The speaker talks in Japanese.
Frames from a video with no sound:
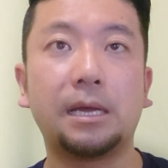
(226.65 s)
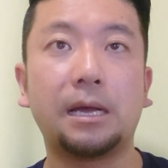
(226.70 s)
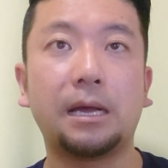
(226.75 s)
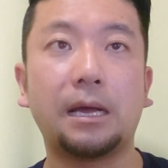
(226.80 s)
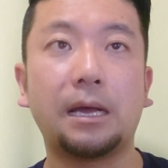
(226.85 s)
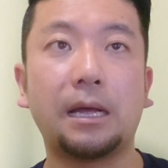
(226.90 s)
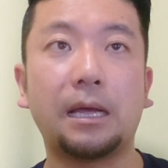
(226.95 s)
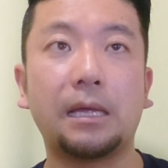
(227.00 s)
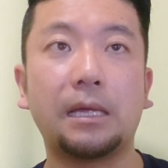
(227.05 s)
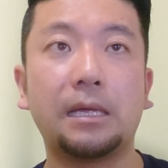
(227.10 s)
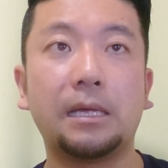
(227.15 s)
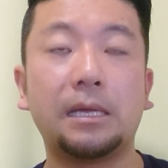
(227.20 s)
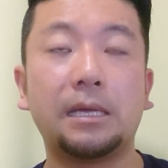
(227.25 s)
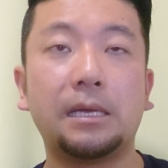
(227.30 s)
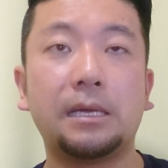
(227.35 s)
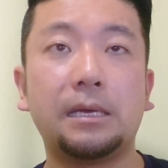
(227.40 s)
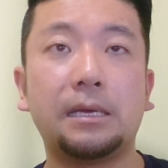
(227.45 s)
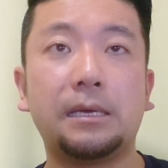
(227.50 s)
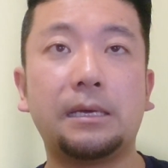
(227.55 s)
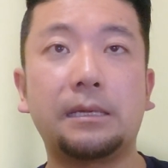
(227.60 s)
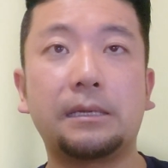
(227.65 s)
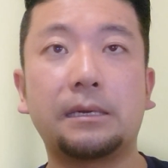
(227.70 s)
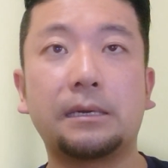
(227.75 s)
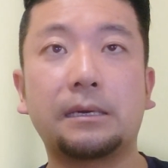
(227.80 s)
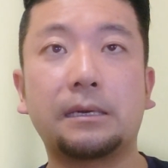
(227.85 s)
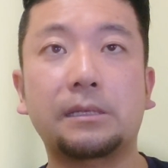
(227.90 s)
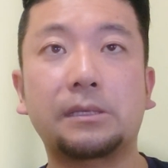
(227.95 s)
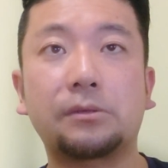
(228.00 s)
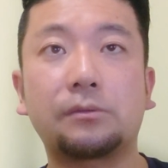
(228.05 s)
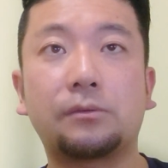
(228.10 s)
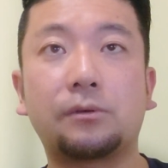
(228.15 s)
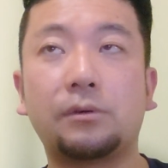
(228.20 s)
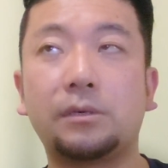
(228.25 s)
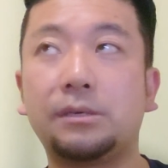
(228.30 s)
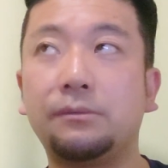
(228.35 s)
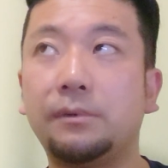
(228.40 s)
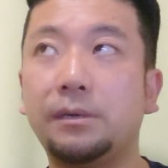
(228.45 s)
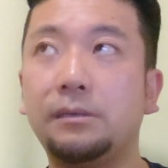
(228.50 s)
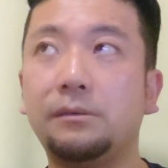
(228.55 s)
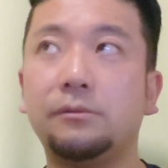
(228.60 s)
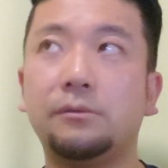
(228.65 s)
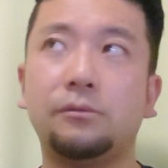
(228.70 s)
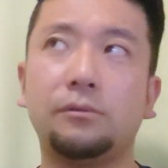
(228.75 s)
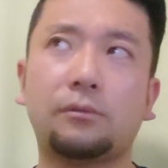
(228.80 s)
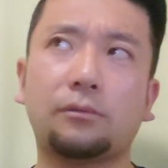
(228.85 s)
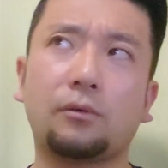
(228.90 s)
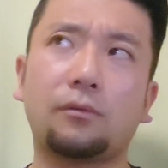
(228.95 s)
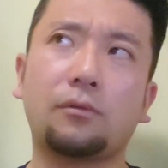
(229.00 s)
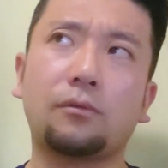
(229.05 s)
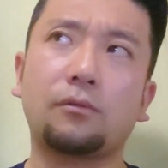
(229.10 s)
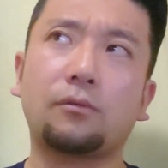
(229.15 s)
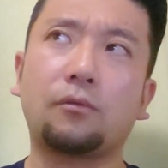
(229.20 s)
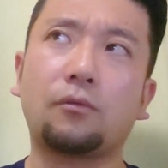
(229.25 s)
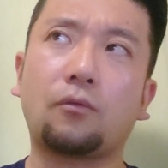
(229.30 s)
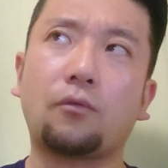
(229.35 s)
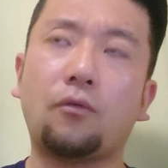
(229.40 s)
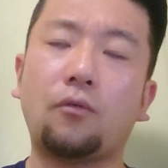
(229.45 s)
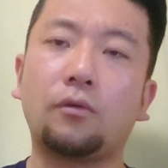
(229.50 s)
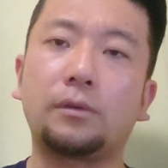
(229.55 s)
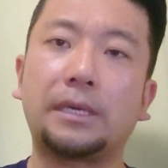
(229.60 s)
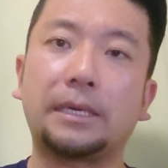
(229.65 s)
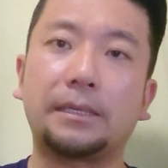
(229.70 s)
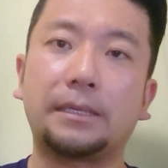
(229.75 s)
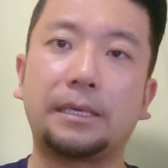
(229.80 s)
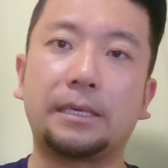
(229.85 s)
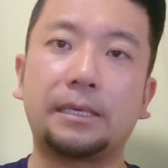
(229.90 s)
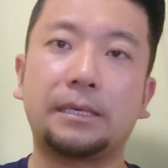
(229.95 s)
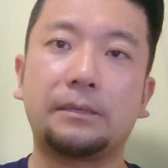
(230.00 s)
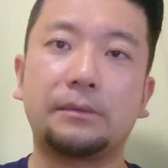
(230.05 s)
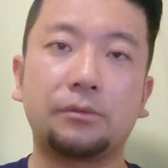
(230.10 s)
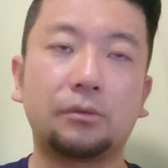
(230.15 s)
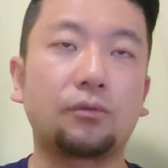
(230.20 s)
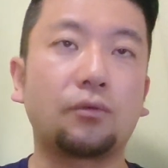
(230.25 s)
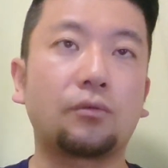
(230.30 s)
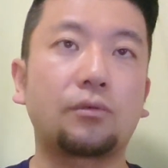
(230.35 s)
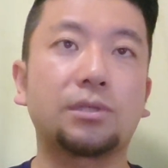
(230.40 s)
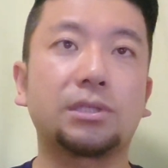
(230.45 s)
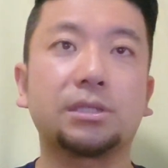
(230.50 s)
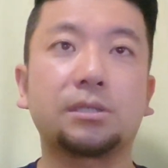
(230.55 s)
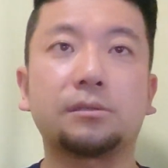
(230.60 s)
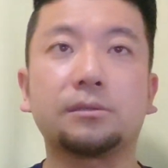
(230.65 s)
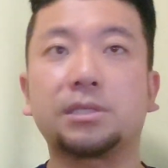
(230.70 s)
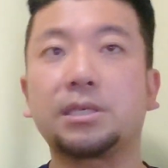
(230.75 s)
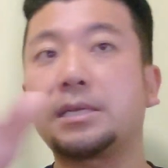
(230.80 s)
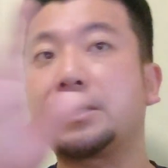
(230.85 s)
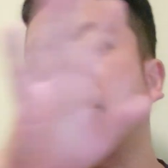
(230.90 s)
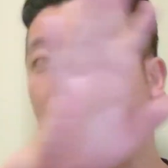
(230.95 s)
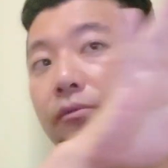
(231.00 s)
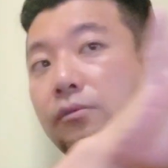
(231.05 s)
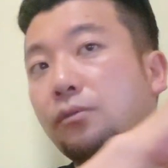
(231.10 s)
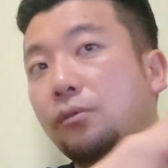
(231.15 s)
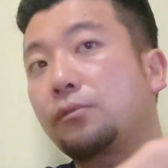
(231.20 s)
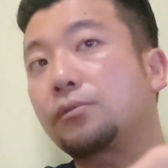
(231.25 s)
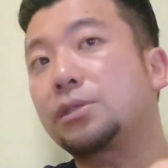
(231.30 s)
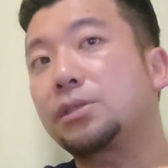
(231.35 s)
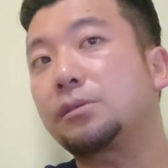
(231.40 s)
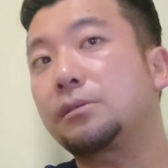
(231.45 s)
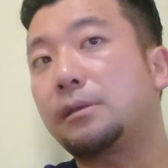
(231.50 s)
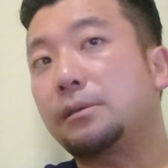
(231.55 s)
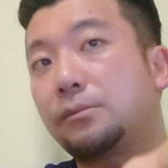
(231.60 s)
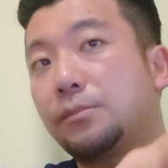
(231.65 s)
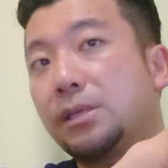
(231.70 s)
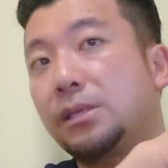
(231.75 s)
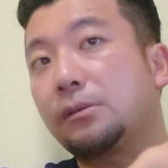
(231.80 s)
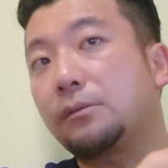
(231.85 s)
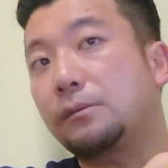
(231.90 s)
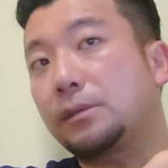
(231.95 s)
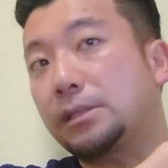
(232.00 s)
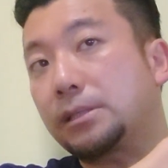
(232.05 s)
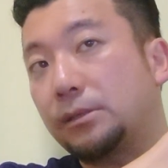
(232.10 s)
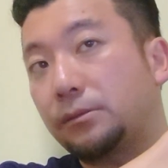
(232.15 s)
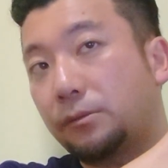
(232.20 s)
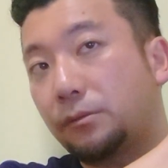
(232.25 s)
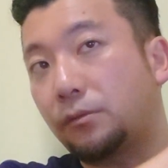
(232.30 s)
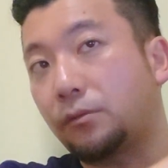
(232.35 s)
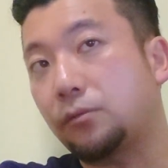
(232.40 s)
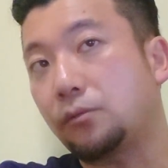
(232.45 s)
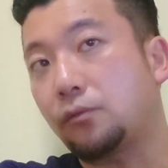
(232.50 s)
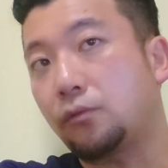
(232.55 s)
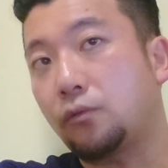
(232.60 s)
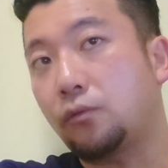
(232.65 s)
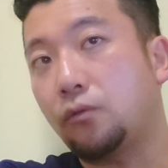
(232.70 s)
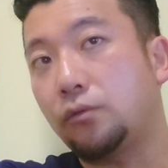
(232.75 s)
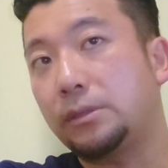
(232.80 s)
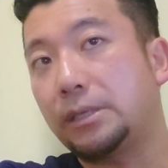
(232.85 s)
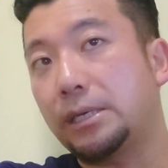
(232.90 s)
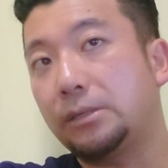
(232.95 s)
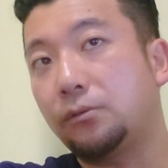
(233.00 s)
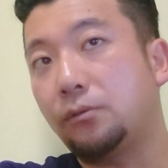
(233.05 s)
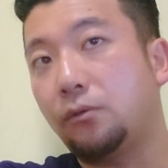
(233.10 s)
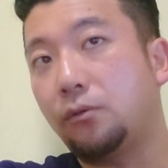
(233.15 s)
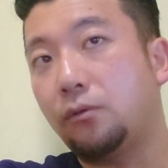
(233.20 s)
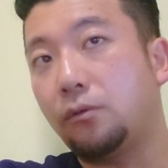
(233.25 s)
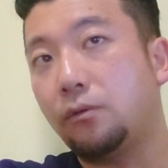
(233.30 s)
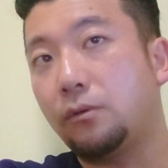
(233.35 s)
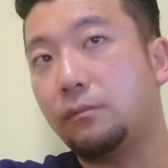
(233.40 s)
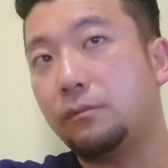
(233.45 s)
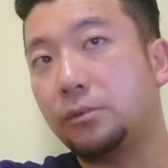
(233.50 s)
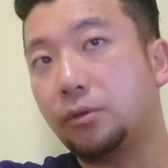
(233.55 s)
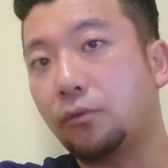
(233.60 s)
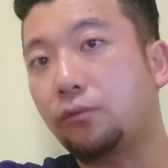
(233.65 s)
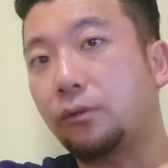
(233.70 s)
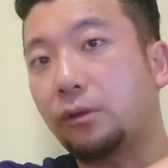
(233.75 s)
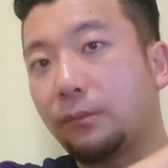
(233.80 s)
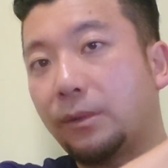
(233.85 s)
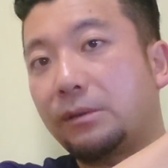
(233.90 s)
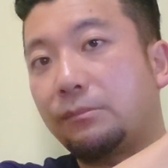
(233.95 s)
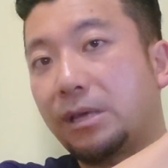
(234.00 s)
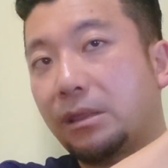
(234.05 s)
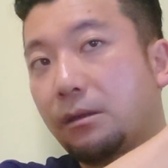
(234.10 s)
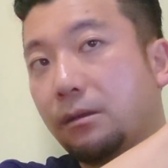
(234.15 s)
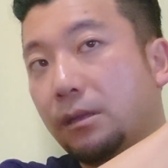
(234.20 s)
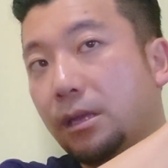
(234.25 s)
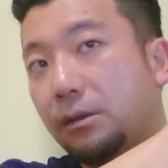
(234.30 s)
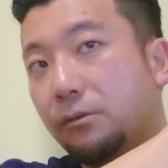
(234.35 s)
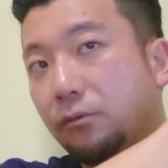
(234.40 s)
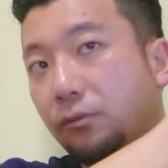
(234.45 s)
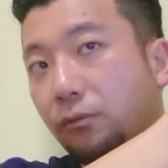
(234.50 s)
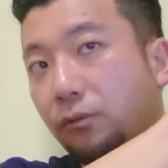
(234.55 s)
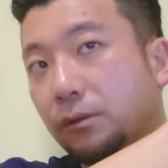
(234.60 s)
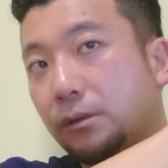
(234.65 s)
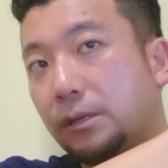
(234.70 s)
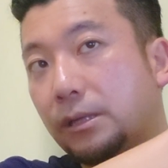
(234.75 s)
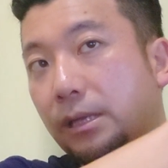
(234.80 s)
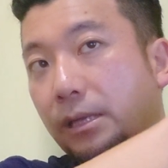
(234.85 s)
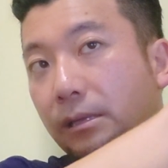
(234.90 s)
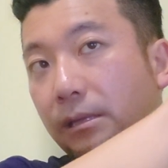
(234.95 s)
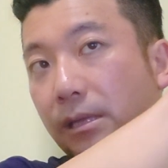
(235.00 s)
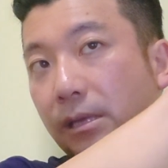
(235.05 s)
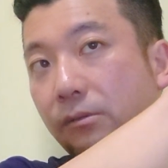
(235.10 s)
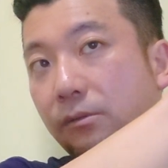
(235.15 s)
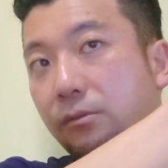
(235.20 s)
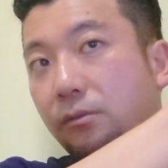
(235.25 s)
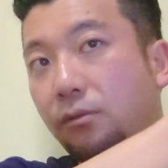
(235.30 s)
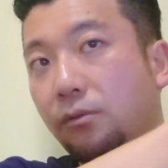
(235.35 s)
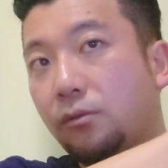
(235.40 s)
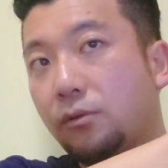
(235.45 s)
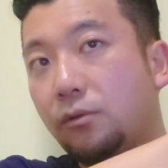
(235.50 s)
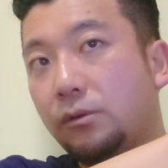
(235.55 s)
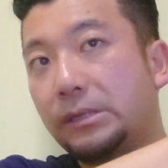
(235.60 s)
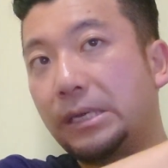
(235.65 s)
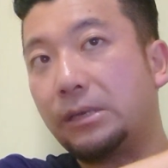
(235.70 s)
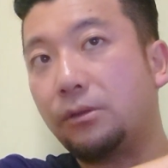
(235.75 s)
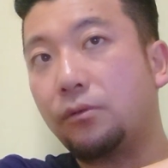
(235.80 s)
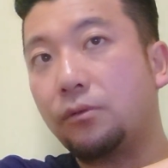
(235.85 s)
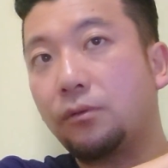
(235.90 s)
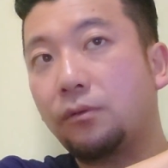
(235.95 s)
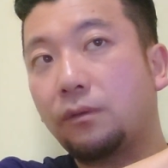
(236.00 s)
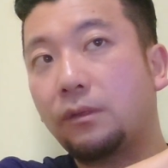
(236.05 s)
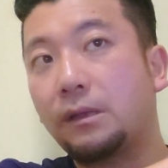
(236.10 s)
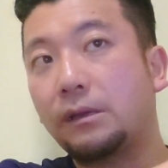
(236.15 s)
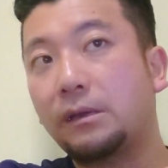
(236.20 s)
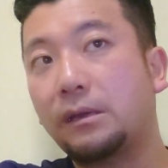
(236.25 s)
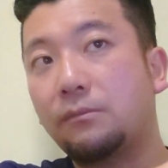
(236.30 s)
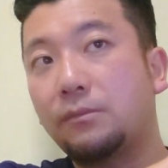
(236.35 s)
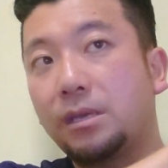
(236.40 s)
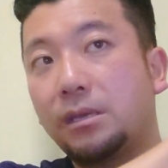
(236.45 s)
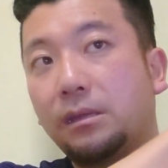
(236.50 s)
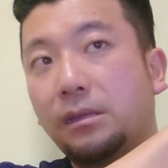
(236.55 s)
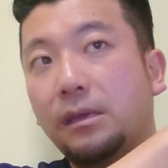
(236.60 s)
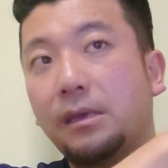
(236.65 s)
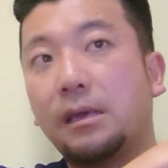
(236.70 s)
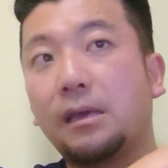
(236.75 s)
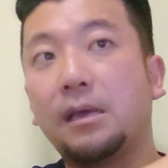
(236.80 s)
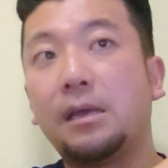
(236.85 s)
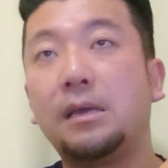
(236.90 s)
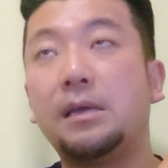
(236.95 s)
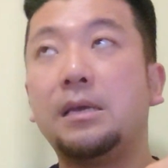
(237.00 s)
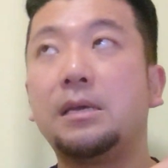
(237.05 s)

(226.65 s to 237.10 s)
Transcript: はいえだからそのいわゆるウトロの港内ねウトロ地区シャリのウトロ地区にある港ですけどウトロの港内の今日ってもありますかねウトロってねでウトロ港内の様子だけ見て